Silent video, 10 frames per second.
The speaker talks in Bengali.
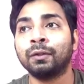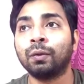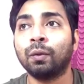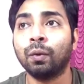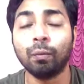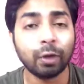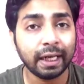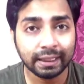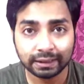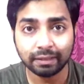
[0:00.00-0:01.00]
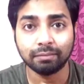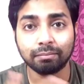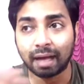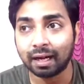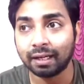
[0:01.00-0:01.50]
তো ওভারঅল এই যে
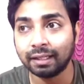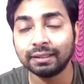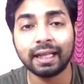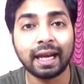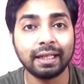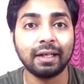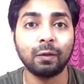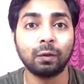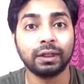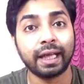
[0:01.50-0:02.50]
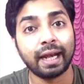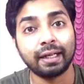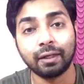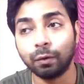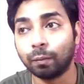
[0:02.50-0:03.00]
ভারাটের যে ক্যারেক্টারগুলো সেই
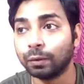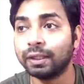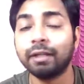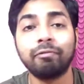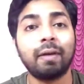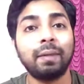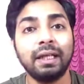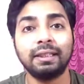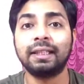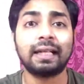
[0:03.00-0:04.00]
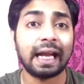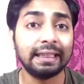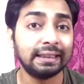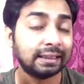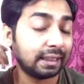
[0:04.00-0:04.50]
ক্যারেক্টারগুলো প্রত্যেকটা ফ্যামিলির যে
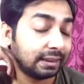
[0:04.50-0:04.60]
ক্রাইসিস সেই